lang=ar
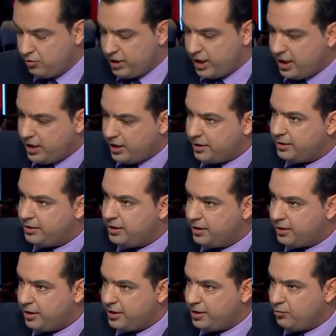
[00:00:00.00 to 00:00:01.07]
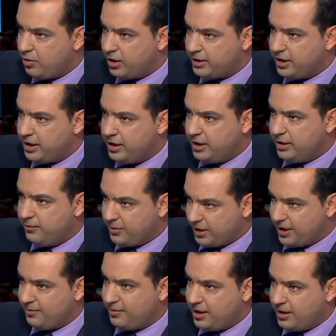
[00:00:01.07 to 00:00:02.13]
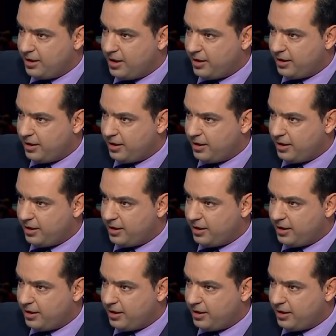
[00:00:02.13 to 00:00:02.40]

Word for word: هناك رد ايراني واضح من قبل